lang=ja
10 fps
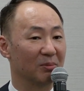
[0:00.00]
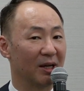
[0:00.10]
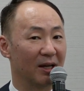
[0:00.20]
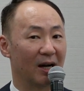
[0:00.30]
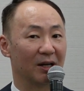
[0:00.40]

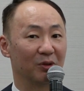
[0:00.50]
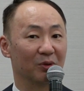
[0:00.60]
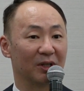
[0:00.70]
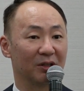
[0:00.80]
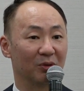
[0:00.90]
万円ある
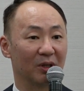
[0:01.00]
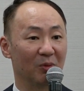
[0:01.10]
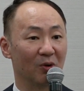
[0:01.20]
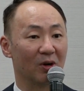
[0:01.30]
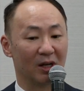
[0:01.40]
ような人で
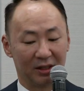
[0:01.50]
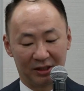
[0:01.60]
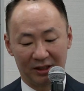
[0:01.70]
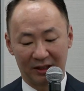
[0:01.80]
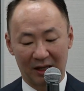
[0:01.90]
も
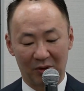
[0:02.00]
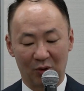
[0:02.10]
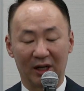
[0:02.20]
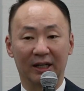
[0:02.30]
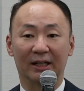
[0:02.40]
実際は
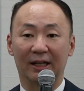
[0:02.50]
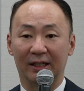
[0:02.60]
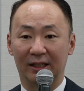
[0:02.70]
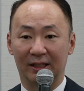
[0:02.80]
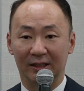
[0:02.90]
お金がない
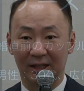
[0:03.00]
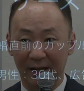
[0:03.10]
です